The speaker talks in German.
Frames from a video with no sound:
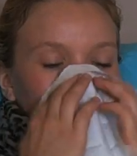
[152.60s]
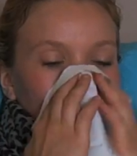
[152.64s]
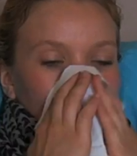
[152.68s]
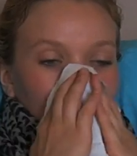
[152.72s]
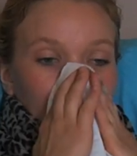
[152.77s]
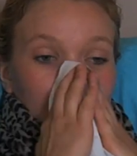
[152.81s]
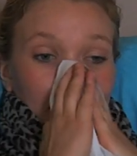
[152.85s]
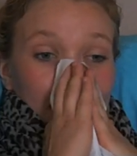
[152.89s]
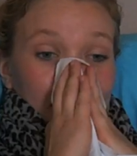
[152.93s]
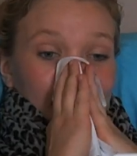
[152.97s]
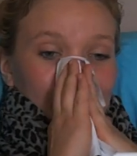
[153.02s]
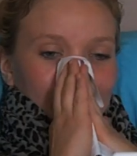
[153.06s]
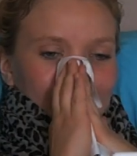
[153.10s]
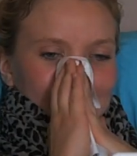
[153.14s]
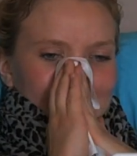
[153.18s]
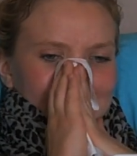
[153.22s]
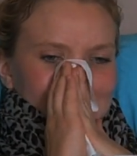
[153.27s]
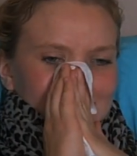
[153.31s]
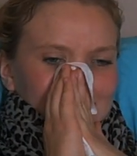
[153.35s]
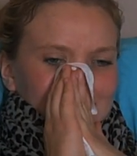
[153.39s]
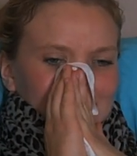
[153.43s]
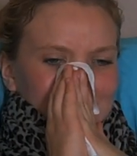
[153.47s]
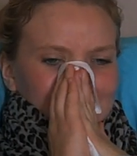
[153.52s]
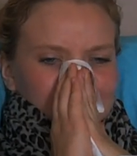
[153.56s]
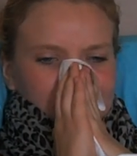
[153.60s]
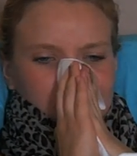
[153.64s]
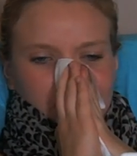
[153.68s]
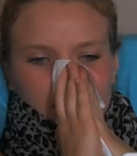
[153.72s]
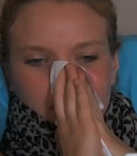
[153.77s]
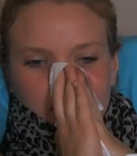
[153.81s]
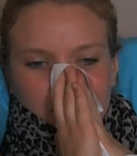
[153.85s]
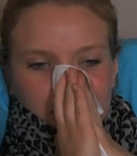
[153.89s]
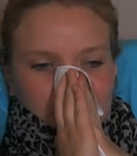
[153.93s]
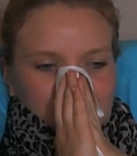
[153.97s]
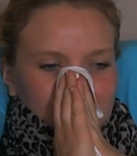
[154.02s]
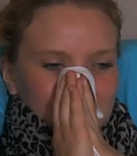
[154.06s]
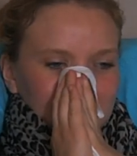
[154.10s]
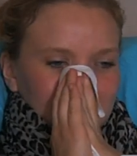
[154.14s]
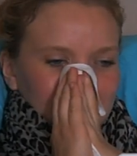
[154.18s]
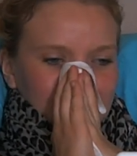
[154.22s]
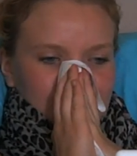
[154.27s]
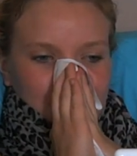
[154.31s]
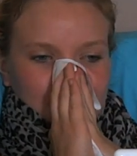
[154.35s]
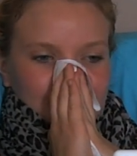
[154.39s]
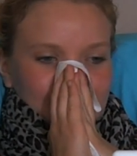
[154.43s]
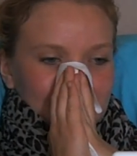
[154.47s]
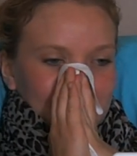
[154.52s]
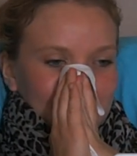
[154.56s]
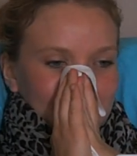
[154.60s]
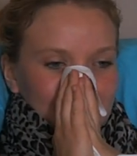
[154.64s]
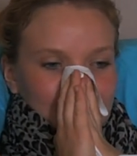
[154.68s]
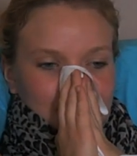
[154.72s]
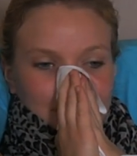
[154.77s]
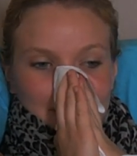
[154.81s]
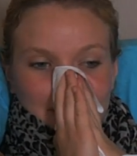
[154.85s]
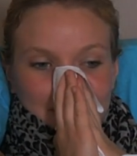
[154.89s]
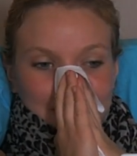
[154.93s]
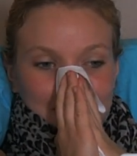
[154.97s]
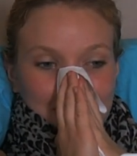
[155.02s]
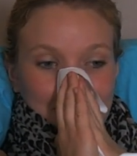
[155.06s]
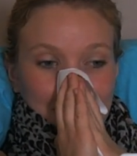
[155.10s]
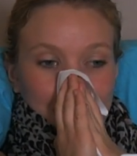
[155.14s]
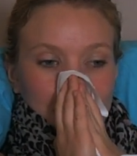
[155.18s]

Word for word: zu organisieren. Jeder Studierende